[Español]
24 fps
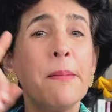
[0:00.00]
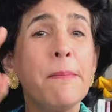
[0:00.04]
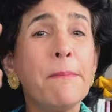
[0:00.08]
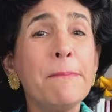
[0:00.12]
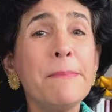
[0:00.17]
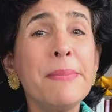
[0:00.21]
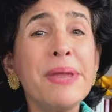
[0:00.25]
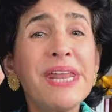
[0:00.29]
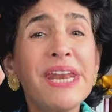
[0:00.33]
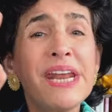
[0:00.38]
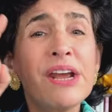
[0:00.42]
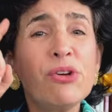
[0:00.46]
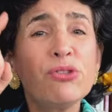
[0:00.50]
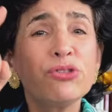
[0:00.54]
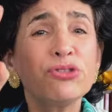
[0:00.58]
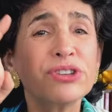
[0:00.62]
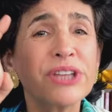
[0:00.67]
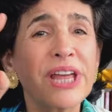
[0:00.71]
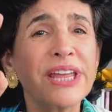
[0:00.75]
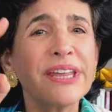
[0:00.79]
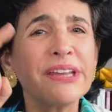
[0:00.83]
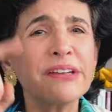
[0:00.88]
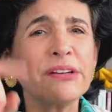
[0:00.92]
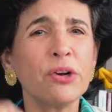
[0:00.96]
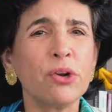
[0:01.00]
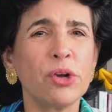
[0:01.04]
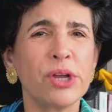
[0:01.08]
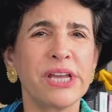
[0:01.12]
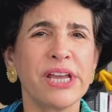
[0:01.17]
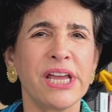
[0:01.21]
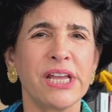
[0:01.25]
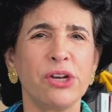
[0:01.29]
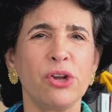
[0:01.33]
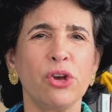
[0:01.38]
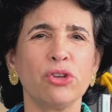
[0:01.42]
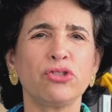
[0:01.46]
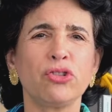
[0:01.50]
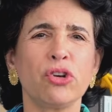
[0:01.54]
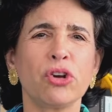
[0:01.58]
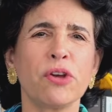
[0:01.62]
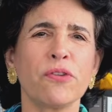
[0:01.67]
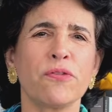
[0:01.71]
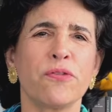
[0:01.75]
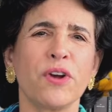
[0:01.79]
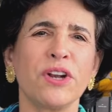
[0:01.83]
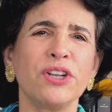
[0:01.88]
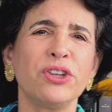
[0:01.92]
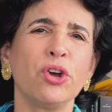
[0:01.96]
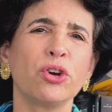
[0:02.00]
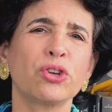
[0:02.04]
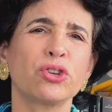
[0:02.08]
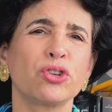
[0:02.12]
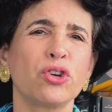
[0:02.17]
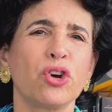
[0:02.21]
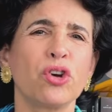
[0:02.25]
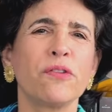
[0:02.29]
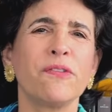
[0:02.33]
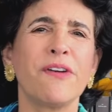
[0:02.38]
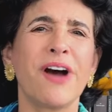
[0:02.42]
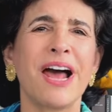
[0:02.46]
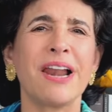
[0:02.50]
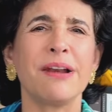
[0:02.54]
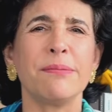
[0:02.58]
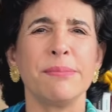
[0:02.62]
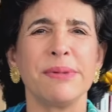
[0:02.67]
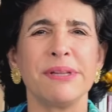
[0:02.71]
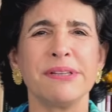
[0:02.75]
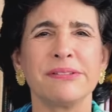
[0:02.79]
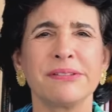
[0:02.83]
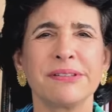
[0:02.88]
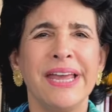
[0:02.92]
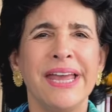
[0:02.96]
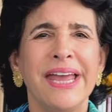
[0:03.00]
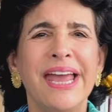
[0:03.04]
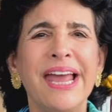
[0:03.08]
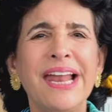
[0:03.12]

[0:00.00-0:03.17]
Miren ustedes lo ingenioso que fue el doctor Balmis.